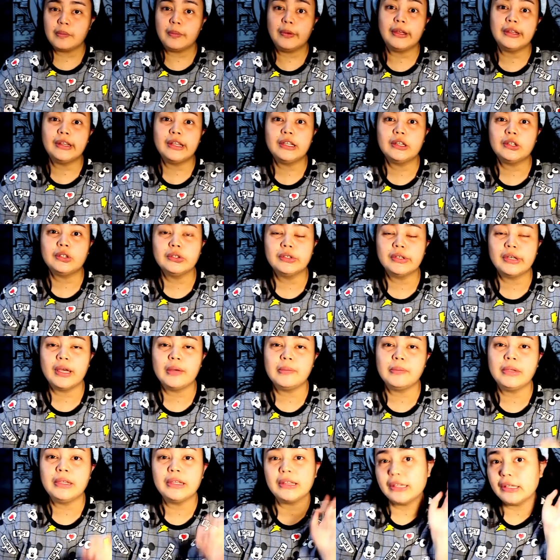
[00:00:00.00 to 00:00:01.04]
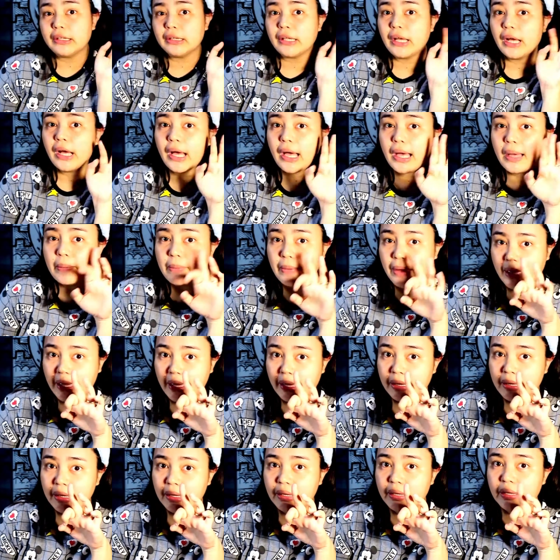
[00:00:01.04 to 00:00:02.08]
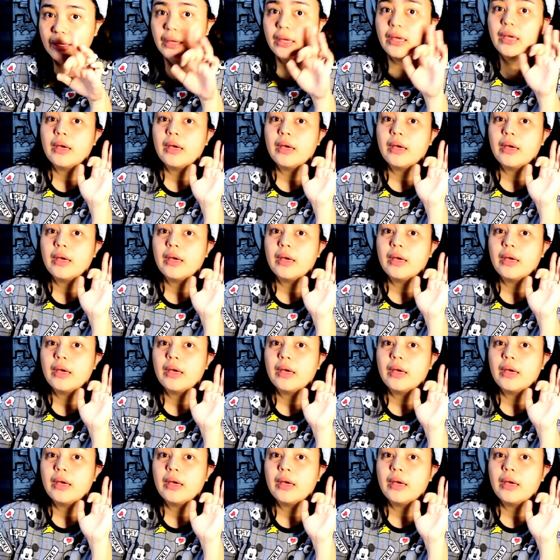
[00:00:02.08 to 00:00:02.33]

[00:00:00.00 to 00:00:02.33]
Pwede itong gamitin ng kamay.